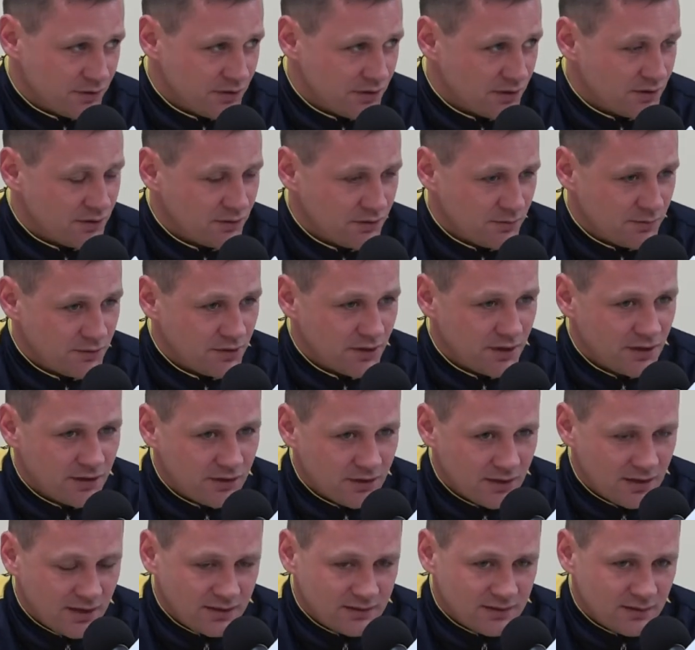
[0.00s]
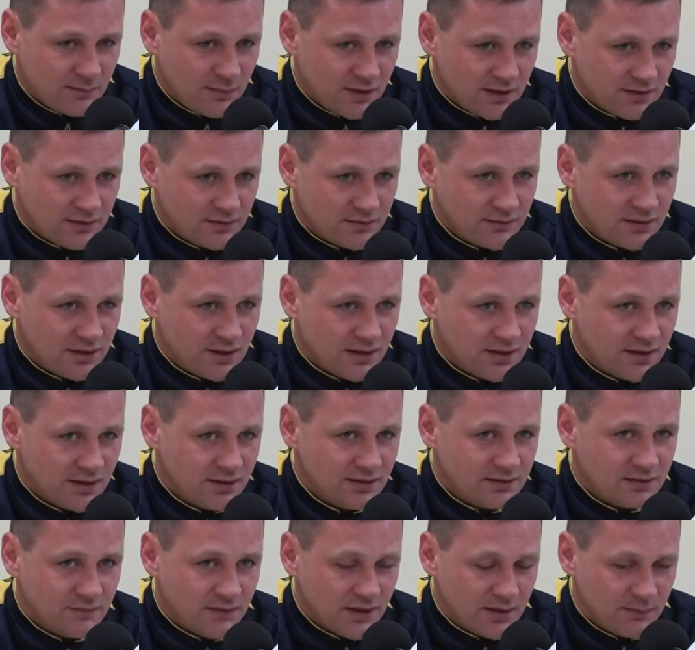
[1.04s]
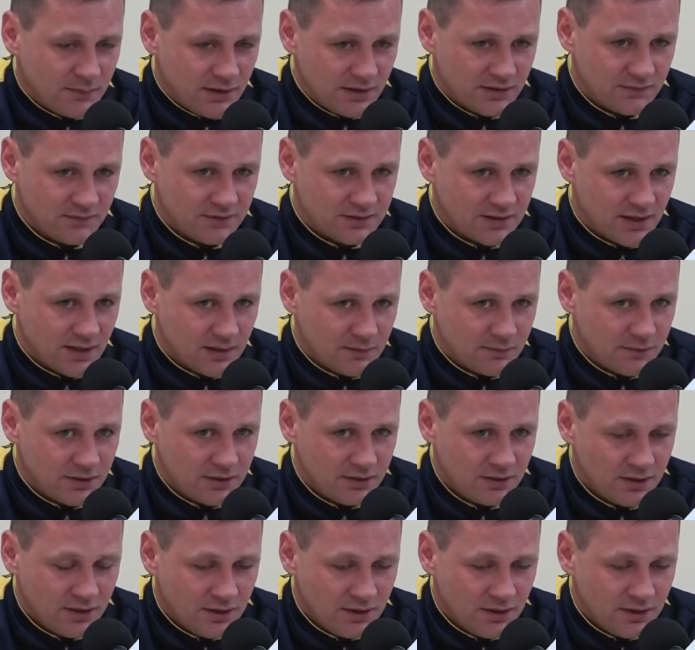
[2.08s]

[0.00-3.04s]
że ktoś przyjedzie grać, za bardzo nie analizowałem nazwiskami